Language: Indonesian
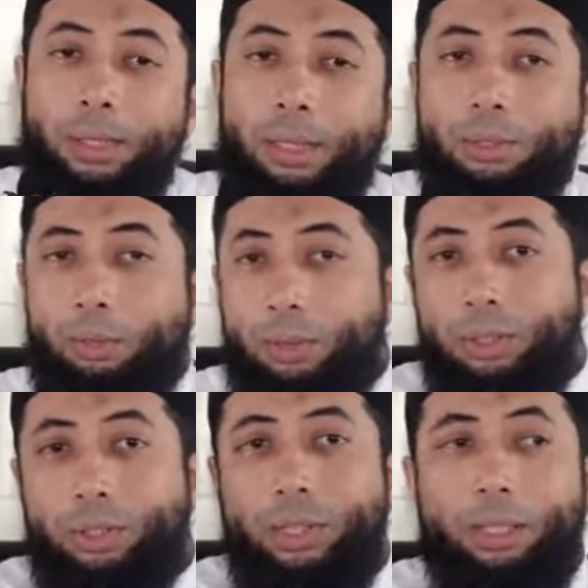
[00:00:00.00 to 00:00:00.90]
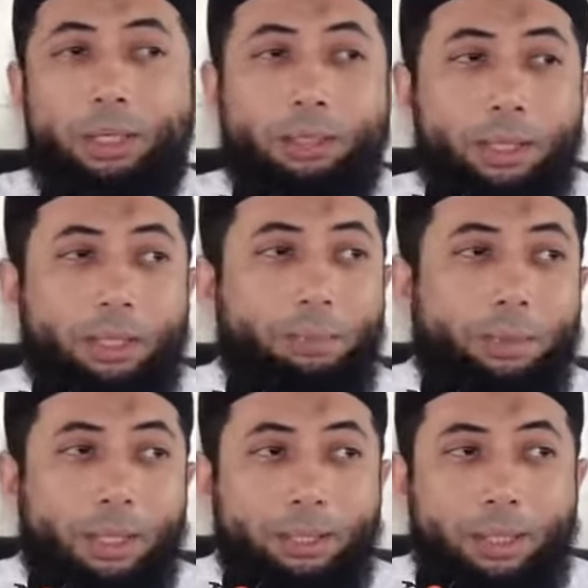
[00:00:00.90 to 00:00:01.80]
Ada seorang syekh lagi ngisi
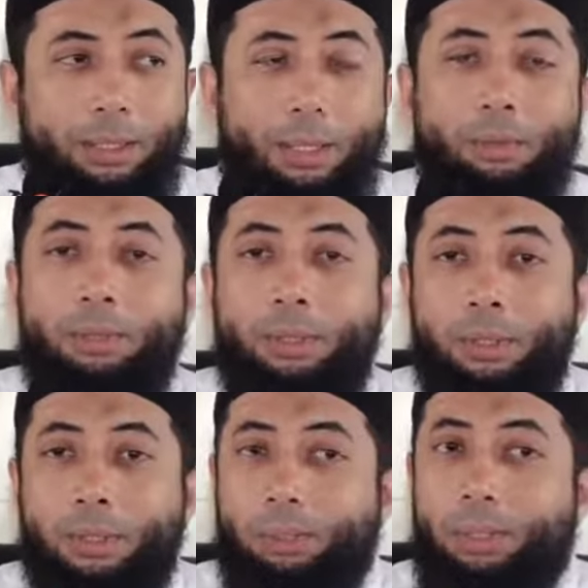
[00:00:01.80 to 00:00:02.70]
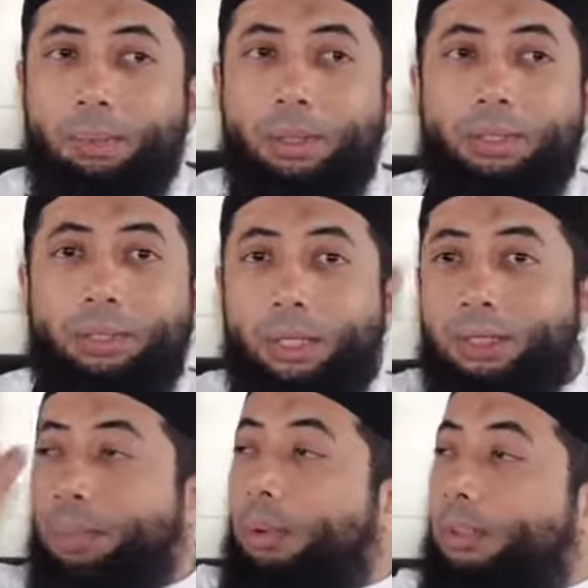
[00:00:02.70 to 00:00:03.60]
pengajian lalu temannya bilang, "Syekh,
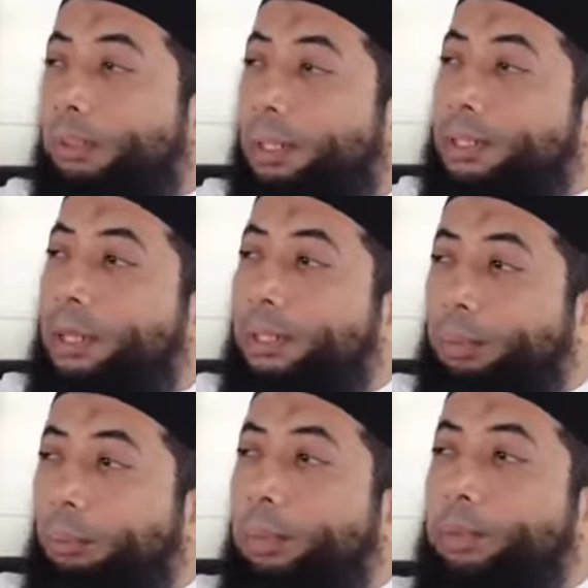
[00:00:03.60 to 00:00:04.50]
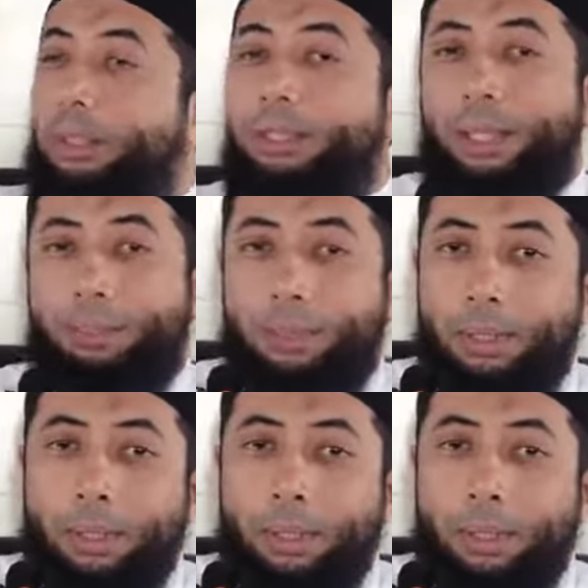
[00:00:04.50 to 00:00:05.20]
saya bawa teman saya ini mau masuk Islam."